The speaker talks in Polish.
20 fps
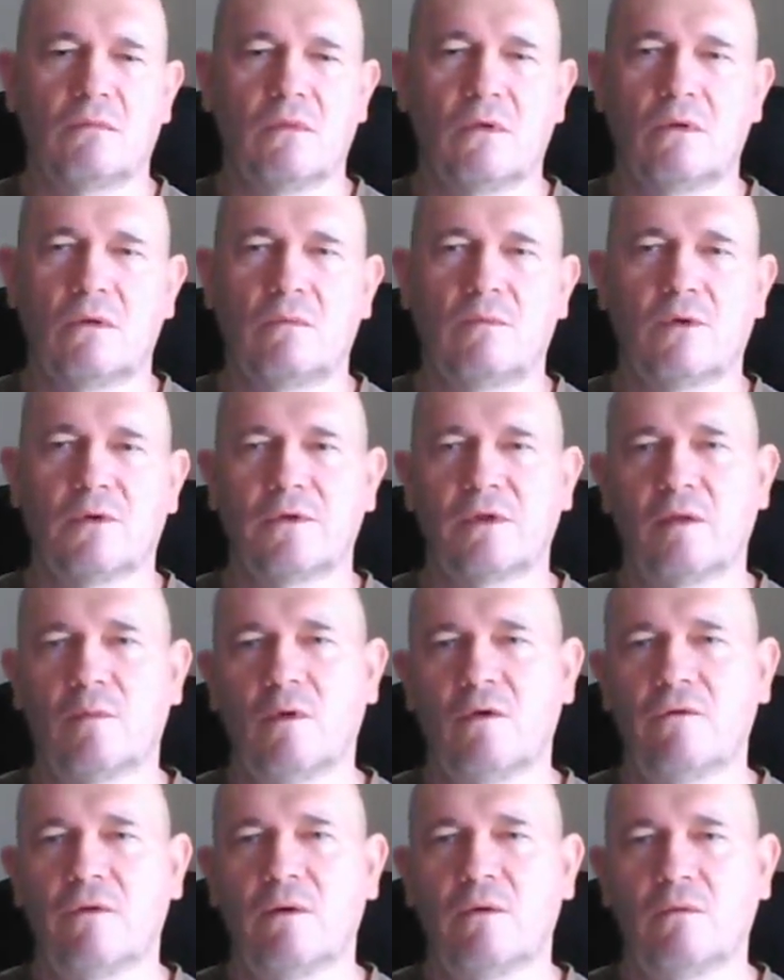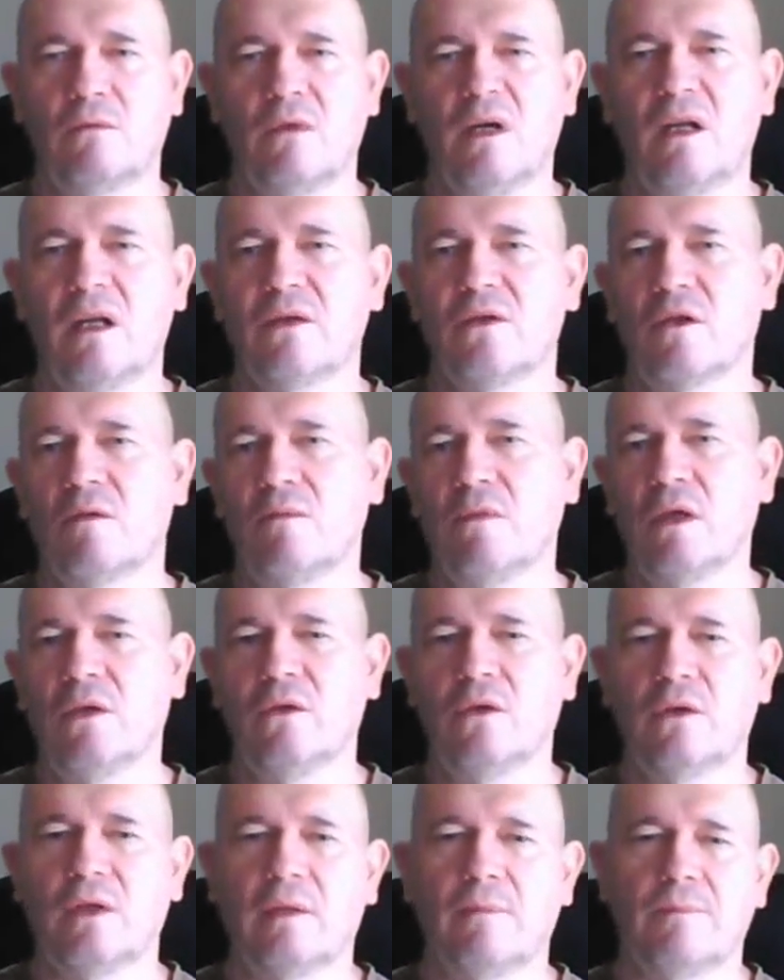bo potrzebował. No ale co
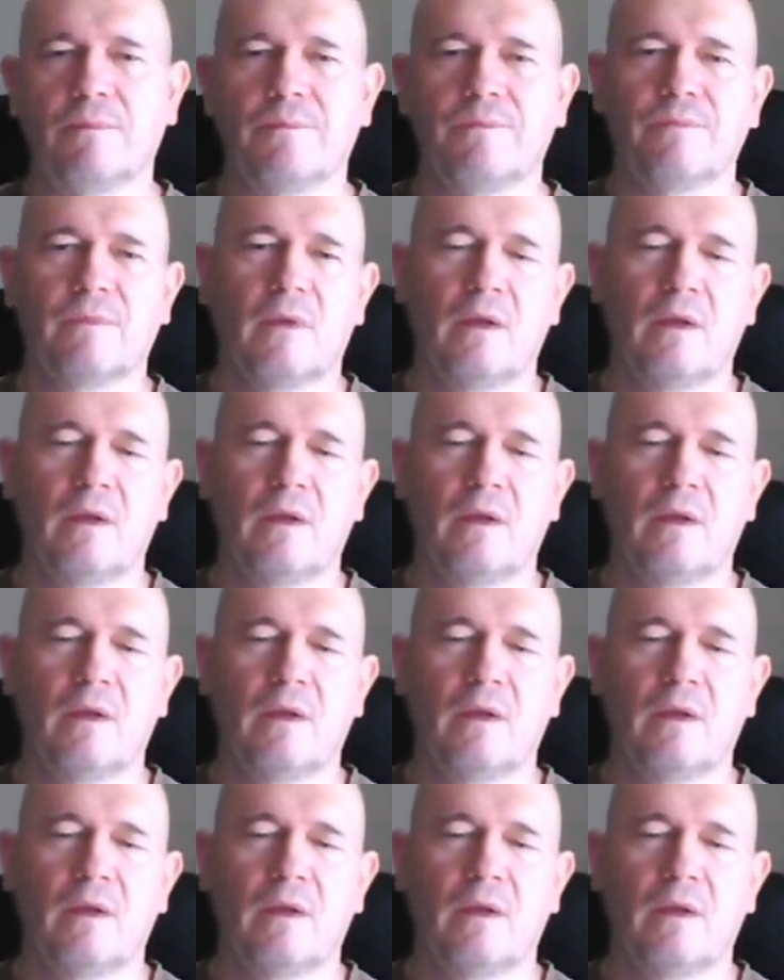mnie to tam.